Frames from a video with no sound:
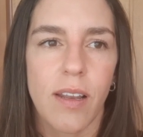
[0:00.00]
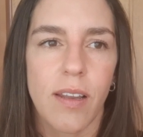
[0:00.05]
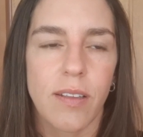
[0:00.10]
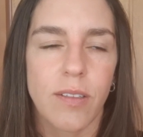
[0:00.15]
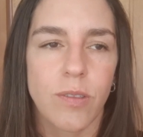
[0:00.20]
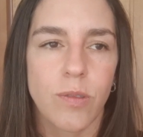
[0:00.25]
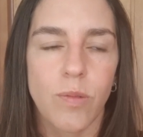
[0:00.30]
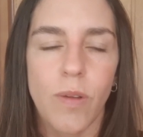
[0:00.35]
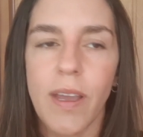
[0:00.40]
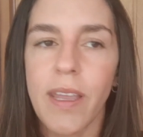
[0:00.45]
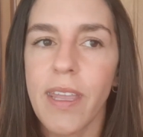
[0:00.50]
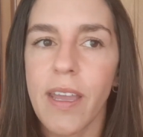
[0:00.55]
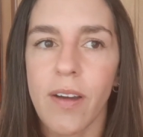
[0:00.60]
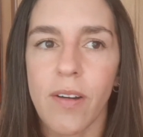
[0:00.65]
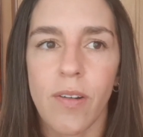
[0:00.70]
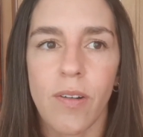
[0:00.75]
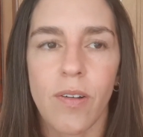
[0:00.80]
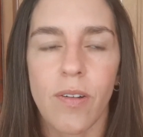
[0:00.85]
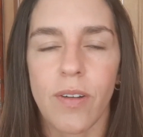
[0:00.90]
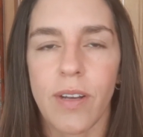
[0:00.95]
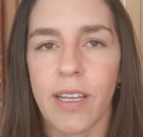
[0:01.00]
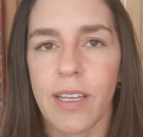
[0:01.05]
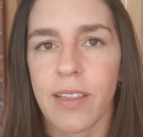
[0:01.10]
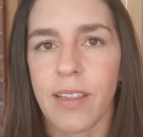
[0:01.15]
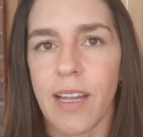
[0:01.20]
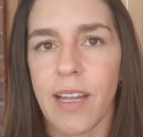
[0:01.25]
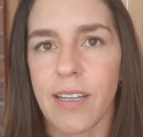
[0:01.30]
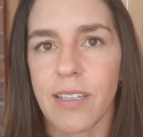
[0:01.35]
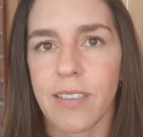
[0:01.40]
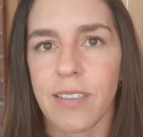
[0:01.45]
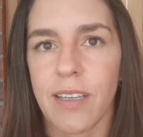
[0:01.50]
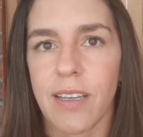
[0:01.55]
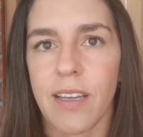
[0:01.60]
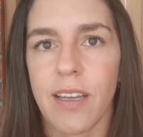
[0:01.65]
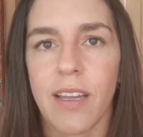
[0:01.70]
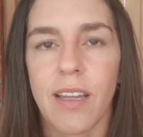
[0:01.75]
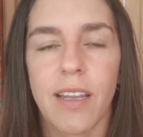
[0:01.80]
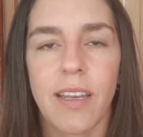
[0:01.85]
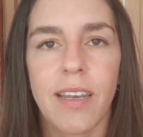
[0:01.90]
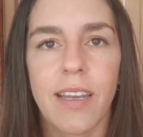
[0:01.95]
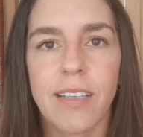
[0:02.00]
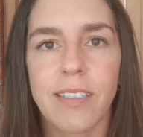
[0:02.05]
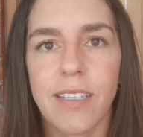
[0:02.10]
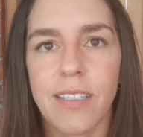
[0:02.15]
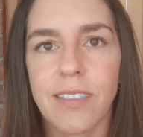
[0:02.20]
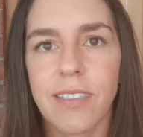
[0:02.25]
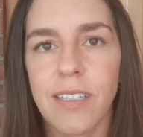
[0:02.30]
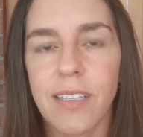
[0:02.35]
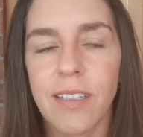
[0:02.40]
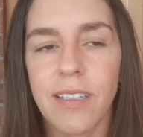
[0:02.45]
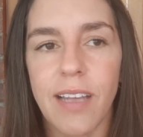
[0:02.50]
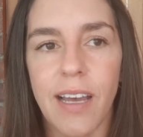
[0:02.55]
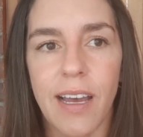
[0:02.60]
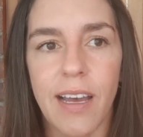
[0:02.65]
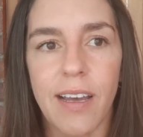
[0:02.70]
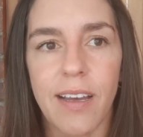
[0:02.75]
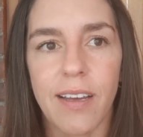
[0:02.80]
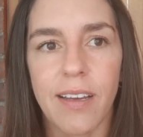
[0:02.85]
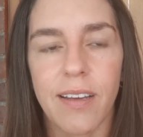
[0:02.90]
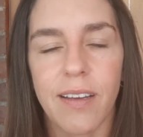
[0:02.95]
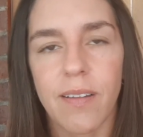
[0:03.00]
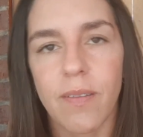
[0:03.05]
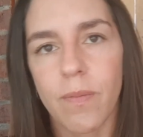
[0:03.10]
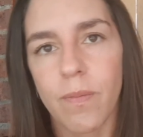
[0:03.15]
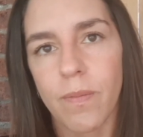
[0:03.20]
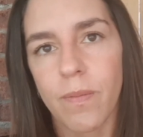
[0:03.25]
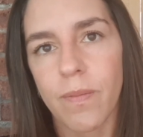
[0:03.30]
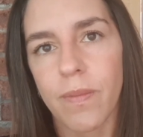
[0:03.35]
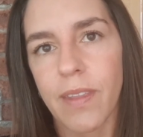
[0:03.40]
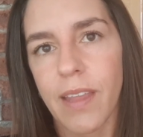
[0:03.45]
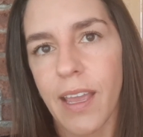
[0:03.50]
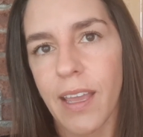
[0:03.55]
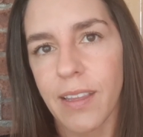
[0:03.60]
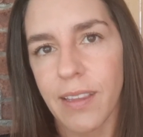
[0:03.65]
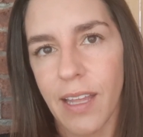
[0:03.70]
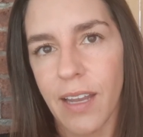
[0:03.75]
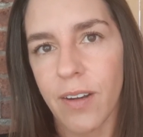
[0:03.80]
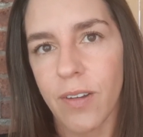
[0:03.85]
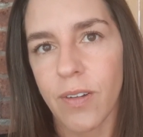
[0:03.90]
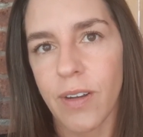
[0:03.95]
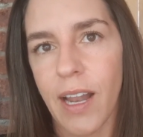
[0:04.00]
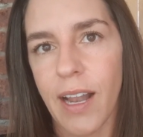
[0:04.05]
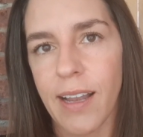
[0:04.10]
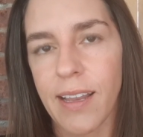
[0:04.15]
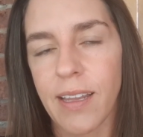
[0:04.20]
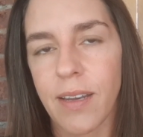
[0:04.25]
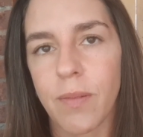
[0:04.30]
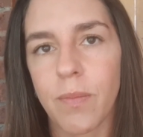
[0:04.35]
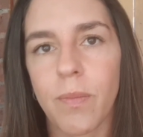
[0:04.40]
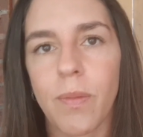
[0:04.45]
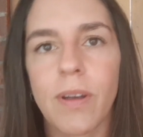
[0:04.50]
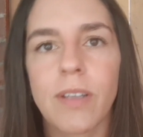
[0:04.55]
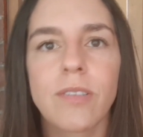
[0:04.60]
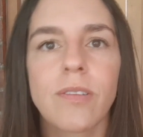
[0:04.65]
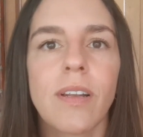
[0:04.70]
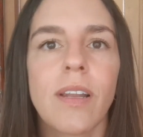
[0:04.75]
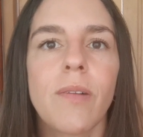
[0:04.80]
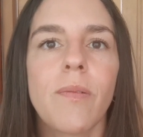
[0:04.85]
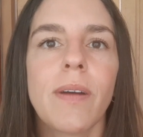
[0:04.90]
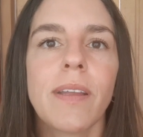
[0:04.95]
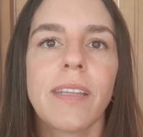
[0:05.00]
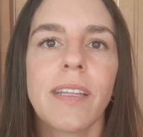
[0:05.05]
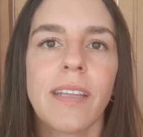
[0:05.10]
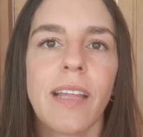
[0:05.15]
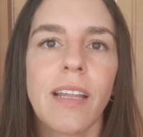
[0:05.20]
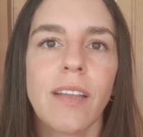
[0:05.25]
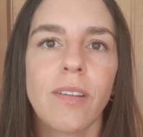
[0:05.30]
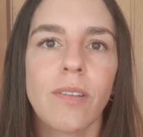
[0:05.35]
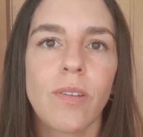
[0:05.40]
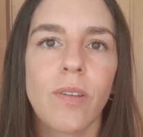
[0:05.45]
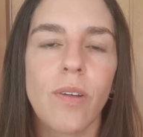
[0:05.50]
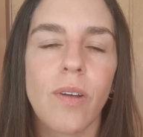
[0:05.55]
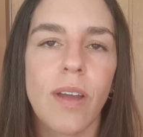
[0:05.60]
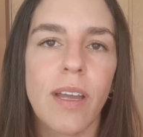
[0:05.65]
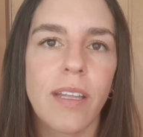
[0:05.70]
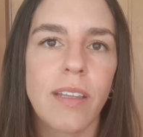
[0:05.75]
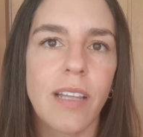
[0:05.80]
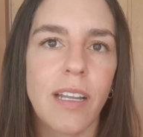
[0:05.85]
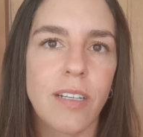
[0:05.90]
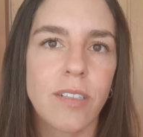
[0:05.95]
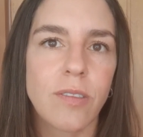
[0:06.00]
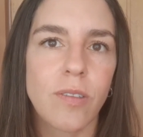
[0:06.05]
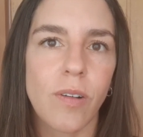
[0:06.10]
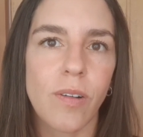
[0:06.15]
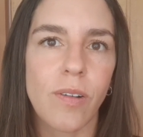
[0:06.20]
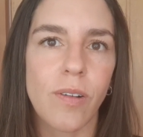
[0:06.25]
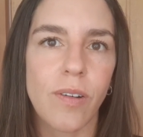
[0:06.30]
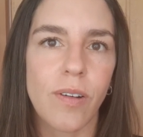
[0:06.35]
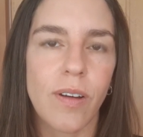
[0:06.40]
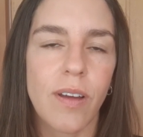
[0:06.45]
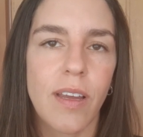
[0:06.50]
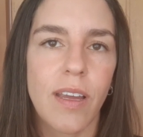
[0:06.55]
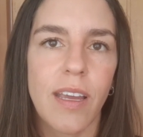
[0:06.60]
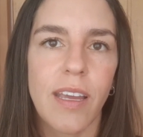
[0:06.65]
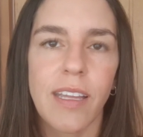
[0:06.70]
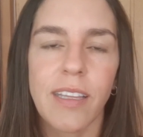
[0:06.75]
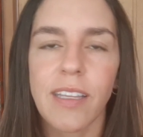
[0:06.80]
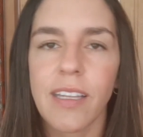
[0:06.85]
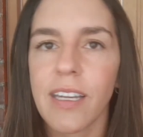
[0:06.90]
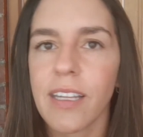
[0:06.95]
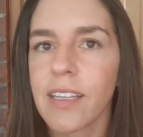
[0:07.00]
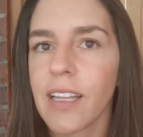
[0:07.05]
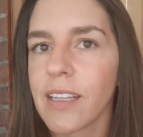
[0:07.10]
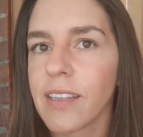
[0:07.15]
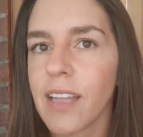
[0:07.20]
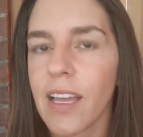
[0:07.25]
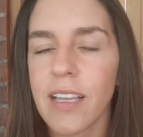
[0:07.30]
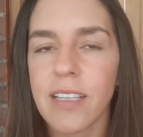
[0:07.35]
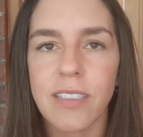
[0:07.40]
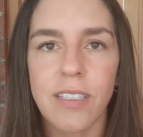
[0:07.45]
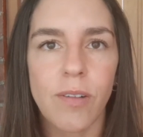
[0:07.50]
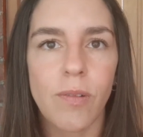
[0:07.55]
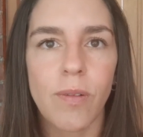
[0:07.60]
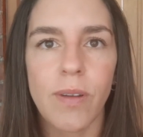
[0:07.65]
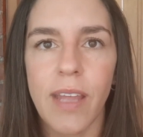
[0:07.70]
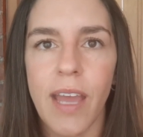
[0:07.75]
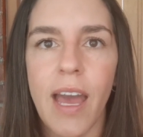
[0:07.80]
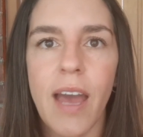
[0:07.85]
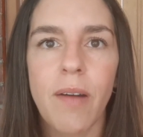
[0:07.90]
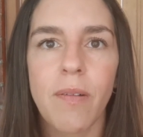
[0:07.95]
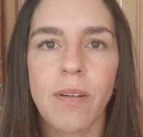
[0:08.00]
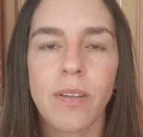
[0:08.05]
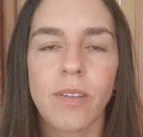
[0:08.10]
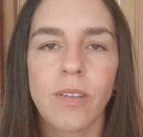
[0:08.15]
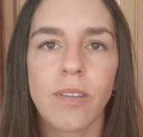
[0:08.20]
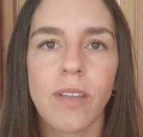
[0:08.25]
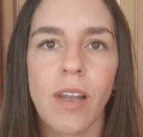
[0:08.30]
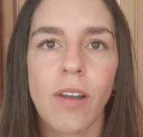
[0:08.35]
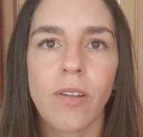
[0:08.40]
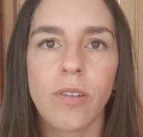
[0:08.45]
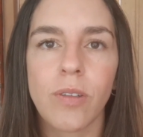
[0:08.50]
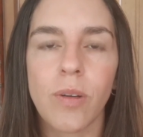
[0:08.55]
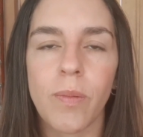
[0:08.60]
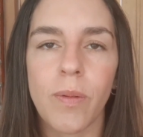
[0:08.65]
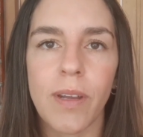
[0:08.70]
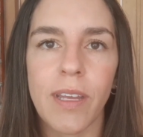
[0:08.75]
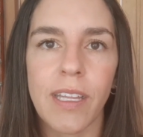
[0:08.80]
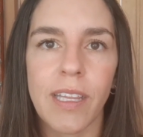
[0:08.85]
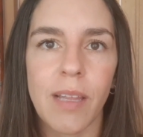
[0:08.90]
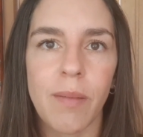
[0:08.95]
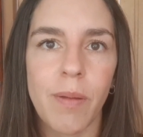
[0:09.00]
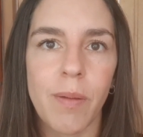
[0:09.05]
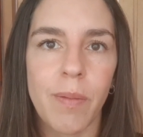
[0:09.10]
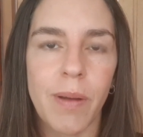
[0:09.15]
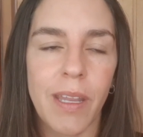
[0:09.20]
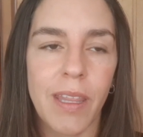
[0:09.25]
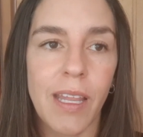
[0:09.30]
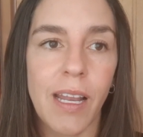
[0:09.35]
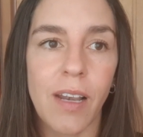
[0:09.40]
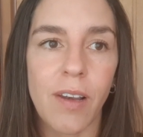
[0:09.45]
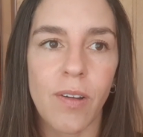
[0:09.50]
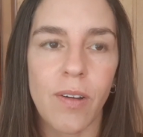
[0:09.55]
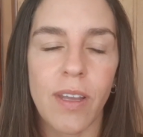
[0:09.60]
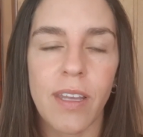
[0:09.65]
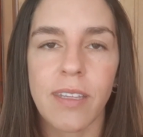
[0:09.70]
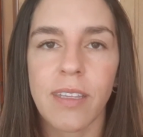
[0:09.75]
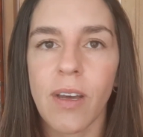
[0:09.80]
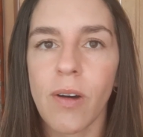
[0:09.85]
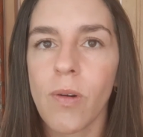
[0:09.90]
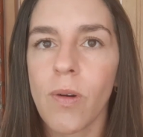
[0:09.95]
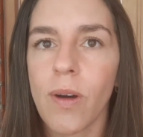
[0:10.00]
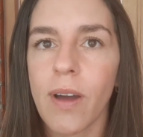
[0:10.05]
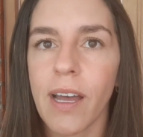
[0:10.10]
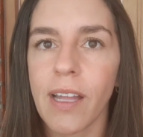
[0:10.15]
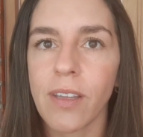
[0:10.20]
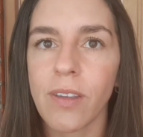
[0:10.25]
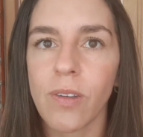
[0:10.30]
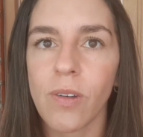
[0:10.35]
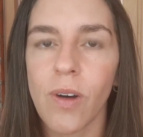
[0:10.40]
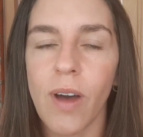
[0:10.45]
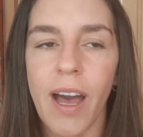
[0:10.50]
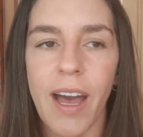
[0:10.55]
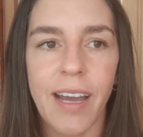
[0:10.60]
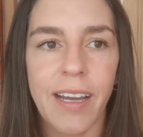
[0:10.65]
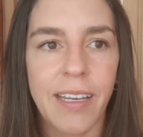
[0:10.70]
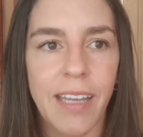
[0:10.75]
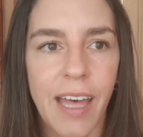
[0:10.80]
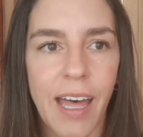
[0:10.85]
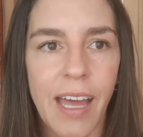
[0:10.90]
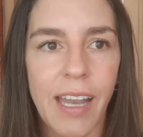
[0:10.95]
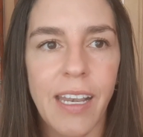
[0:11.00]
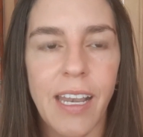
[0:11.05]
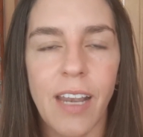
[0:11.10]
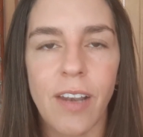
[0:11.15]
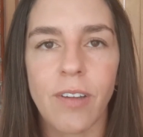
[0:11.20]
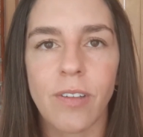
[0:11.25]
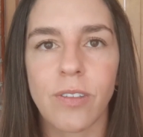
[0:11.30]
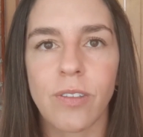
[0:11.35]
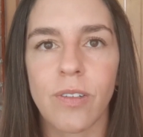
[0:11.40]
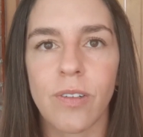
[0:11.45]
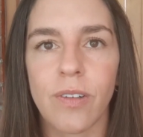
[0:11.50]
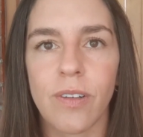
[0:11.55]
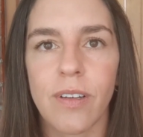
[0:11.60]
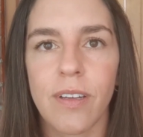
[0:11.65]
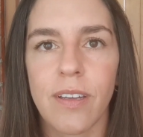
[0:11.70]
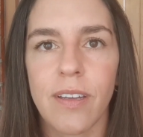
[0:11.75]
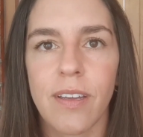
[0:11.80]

sueña con conectarse, necesita estar con alguien. Por eso le cuesta tanto estar solo y tiene tantas inseguridades cuando está el otro porque teme perderlo y está buscando agradarle al otro.